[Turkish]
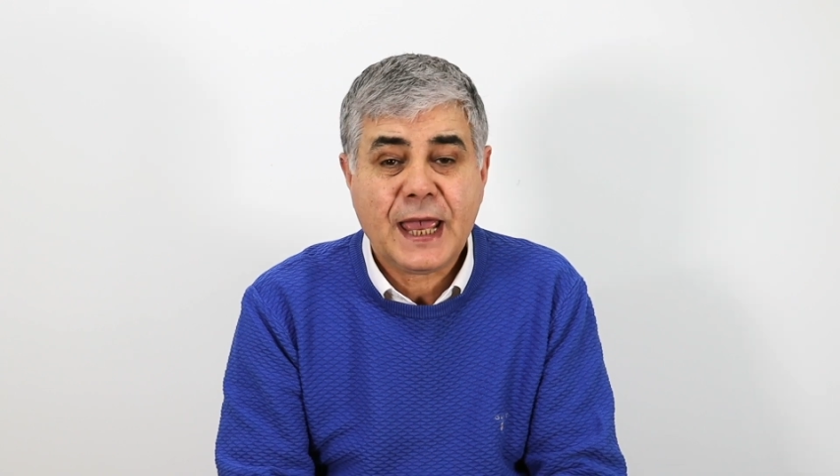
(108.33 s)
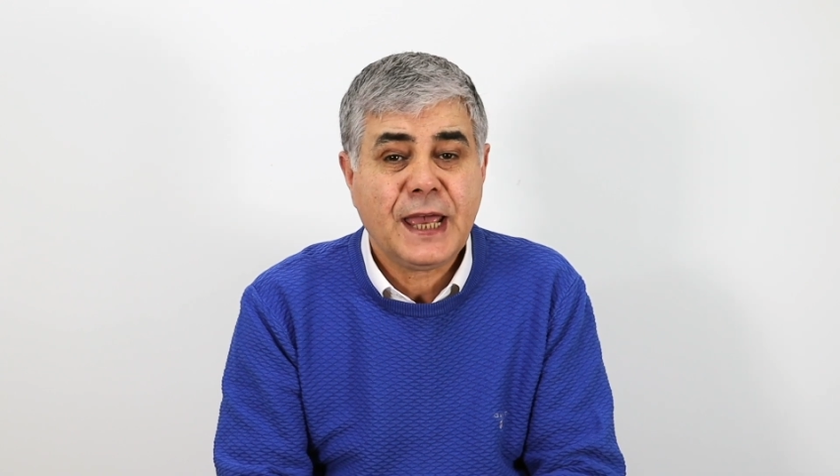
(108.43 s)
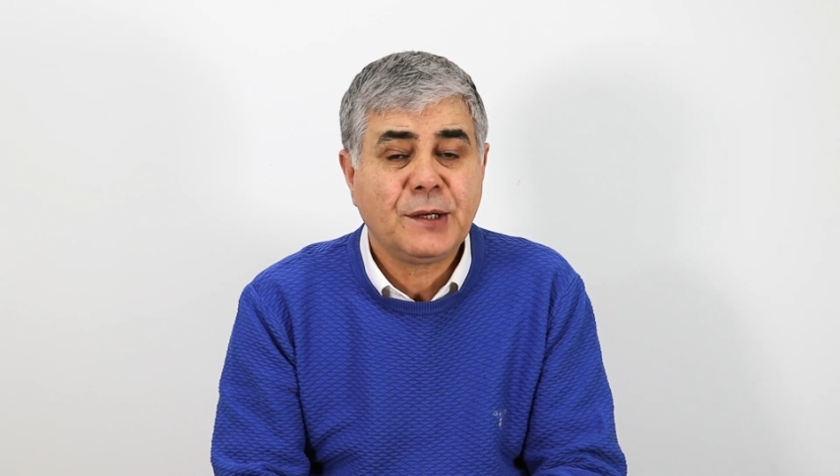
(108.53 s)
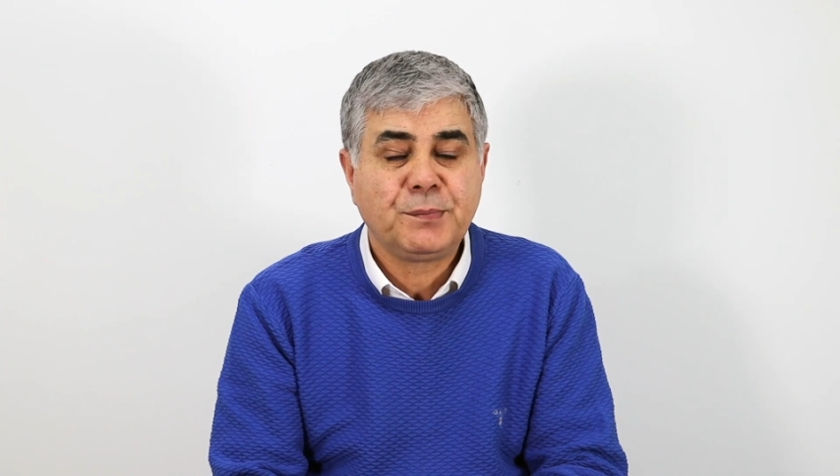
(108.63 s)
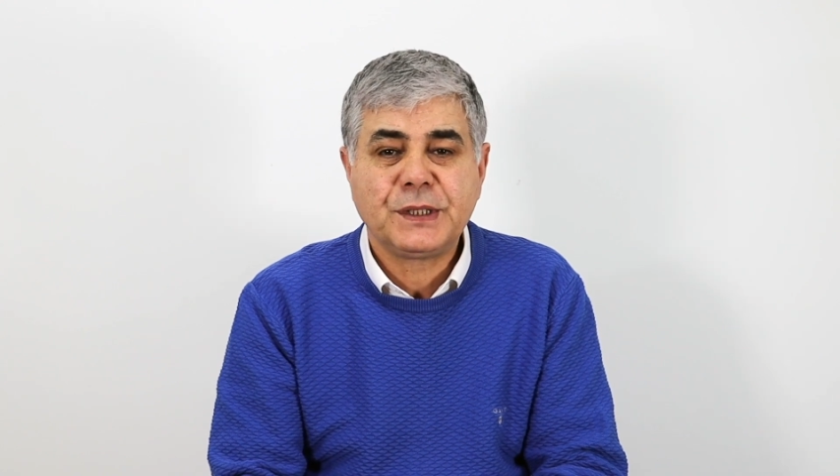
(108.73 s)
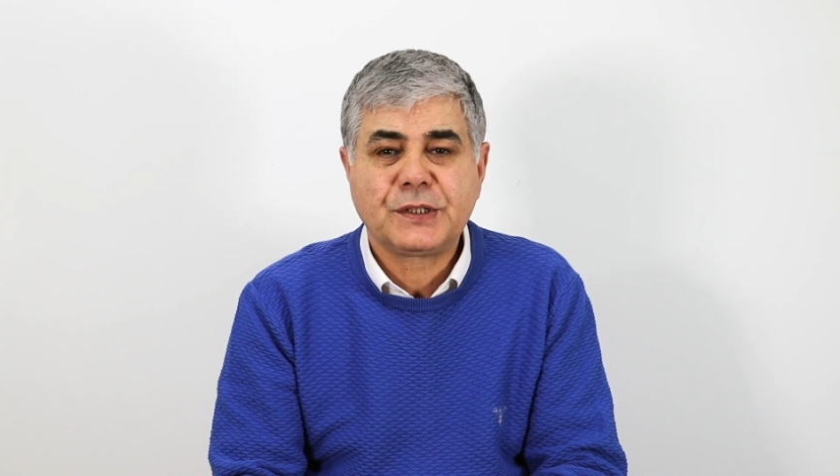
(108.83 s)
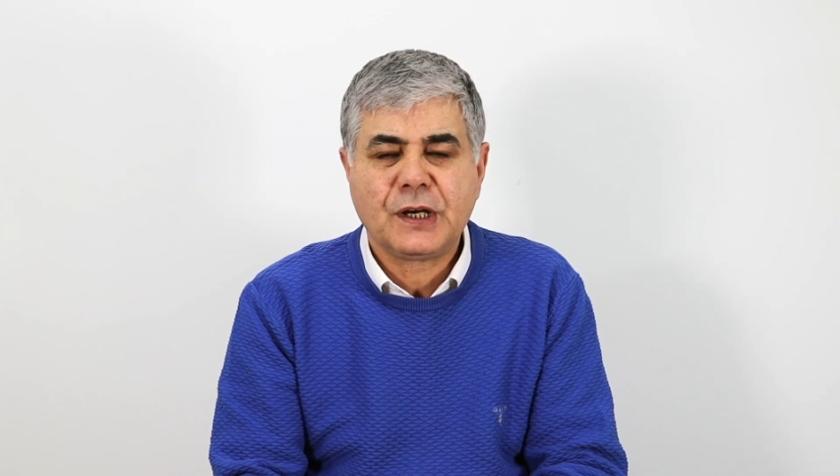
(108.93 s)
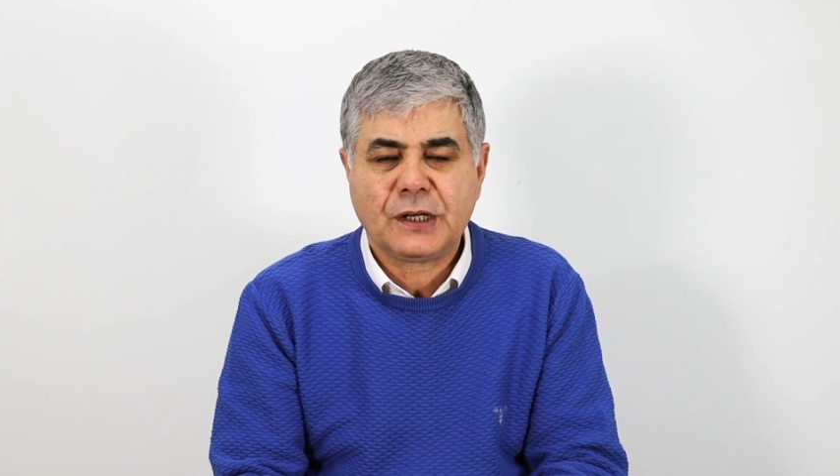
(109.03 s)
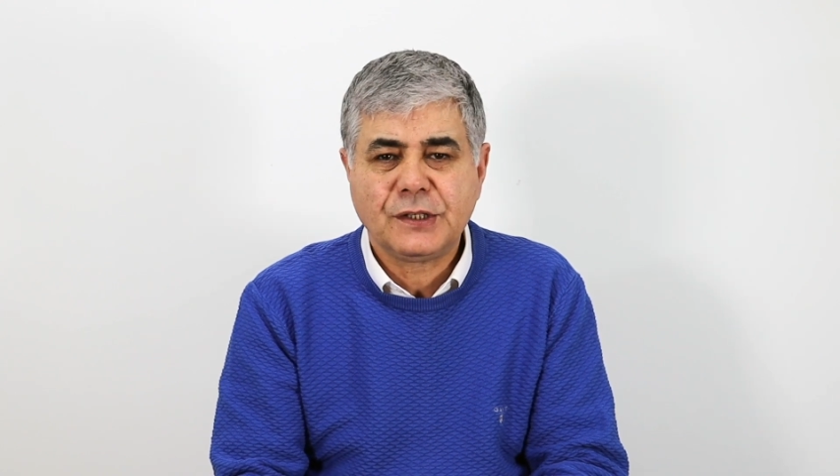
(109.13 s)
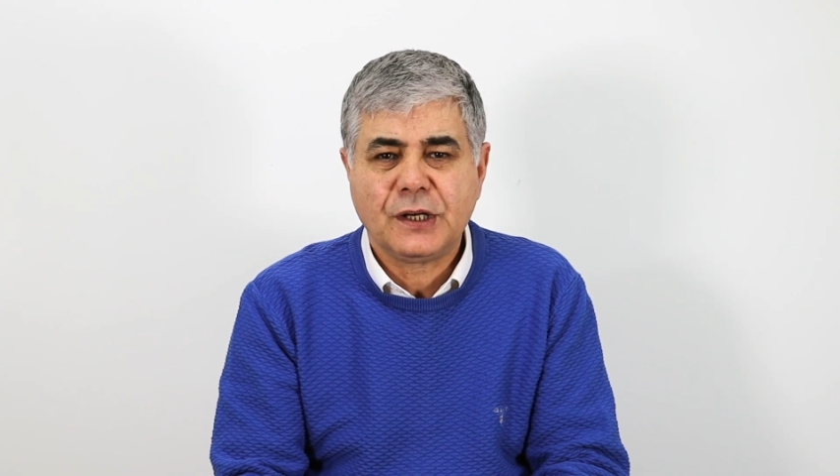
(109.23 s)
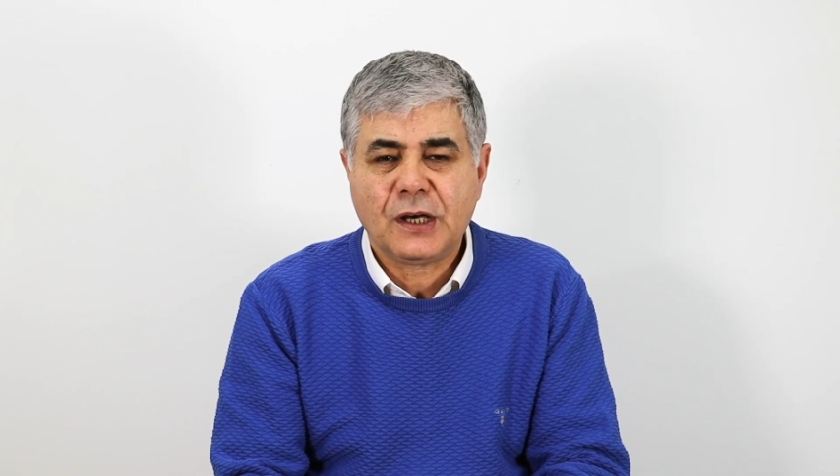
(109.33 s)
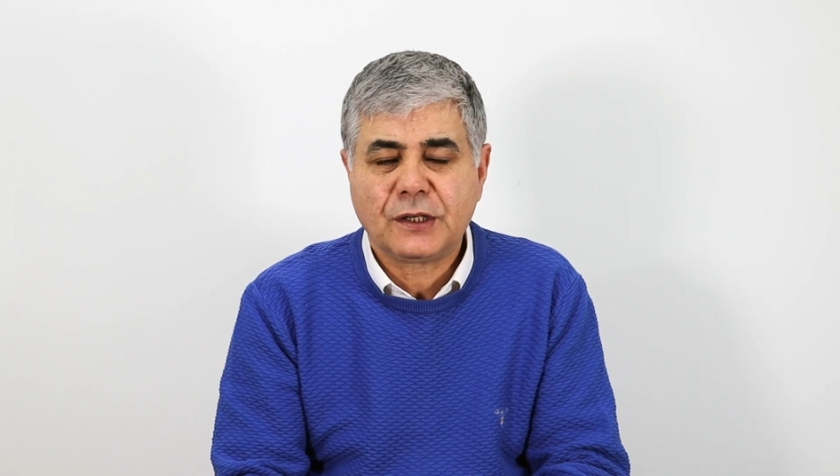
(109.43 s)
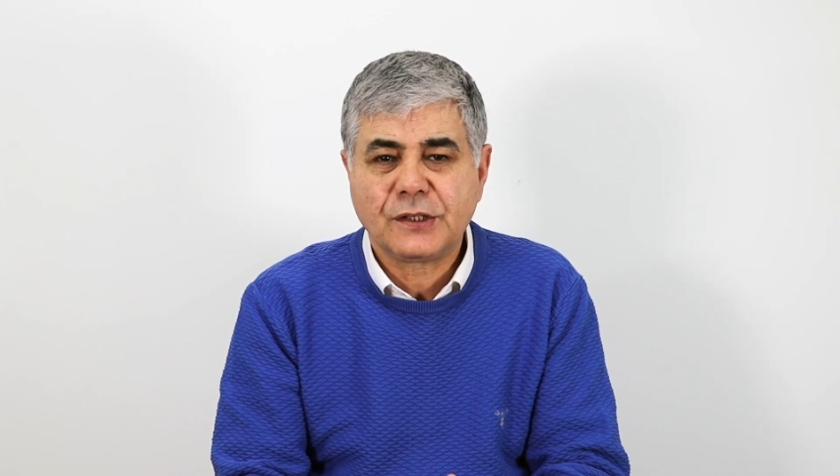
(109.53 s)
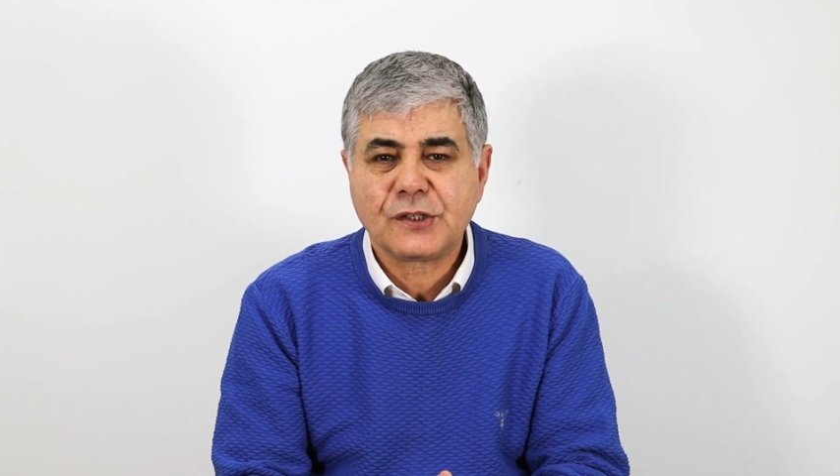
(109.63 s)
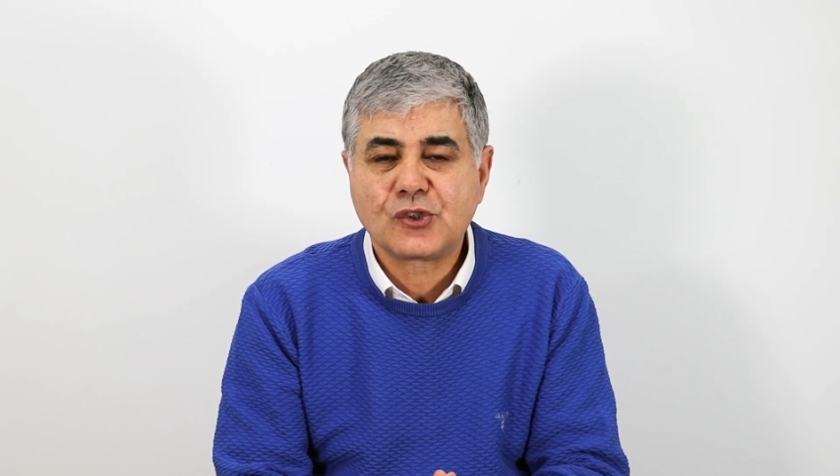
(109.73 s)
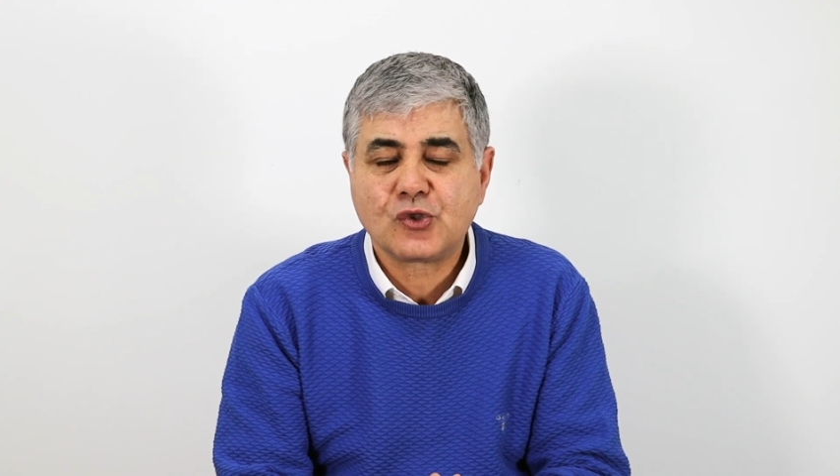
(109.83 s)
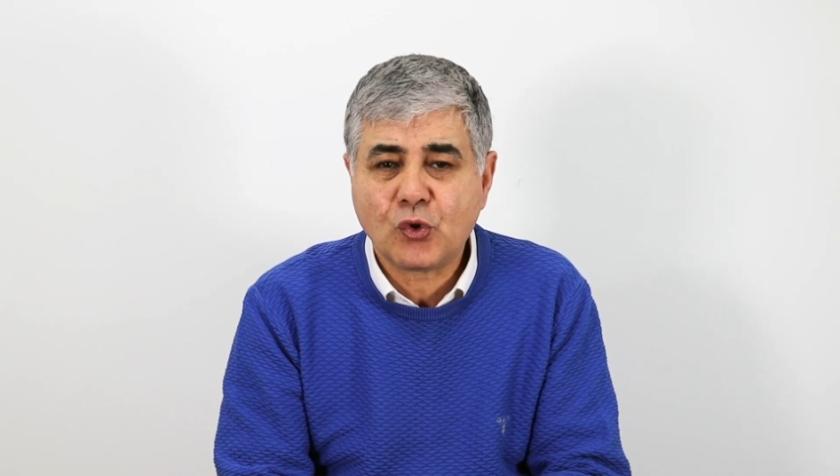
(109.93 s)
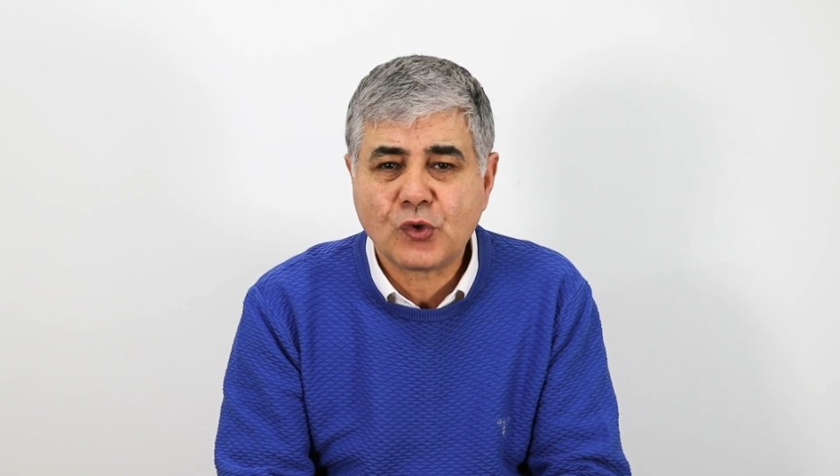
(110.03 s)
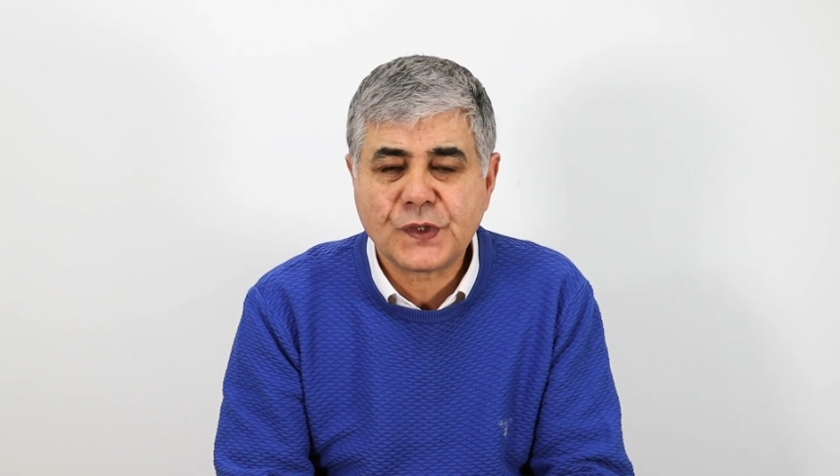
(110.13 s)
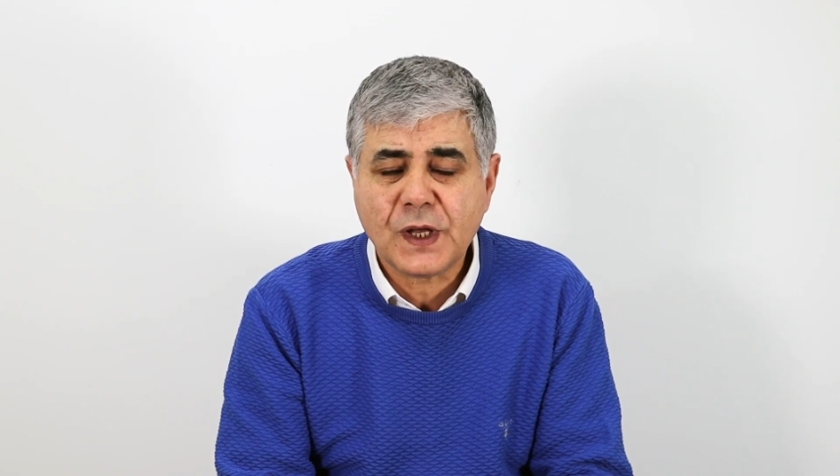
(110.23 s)
eğer bir karın ağrınız
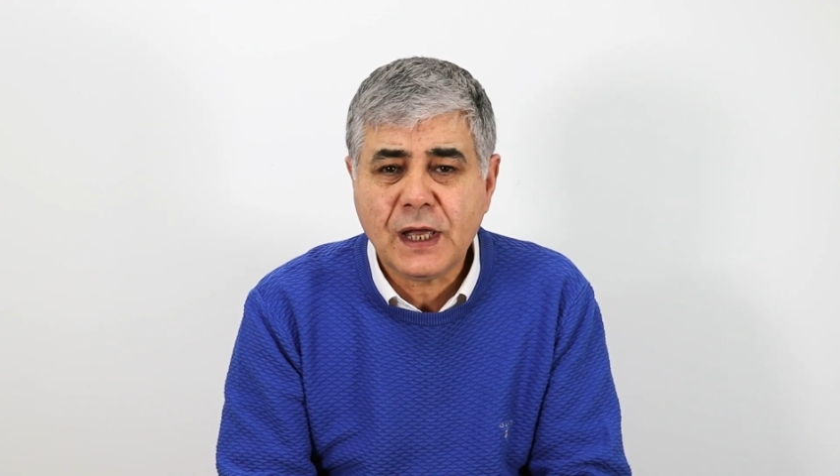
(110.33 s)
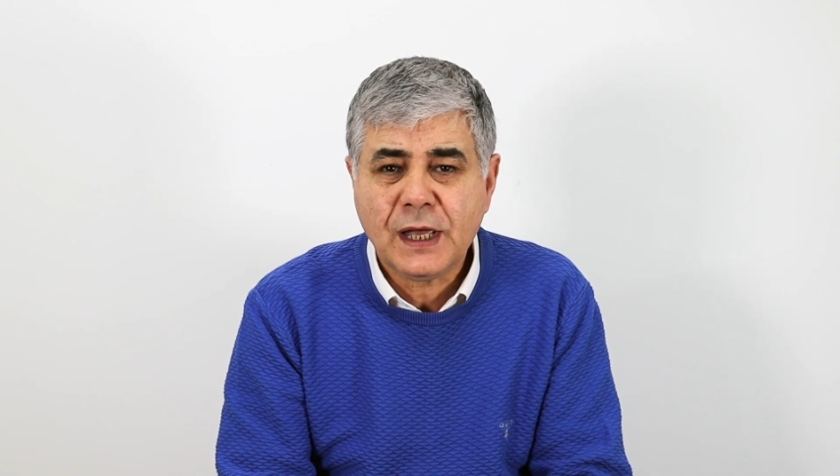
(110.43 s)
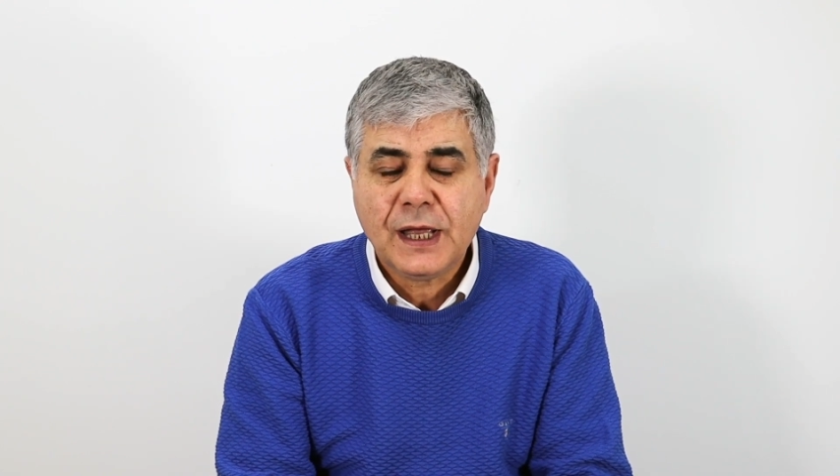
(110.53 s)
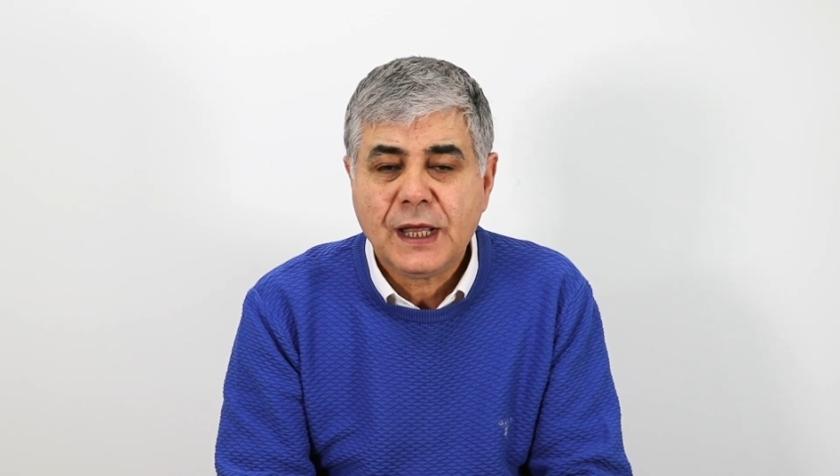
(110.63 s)
yoksa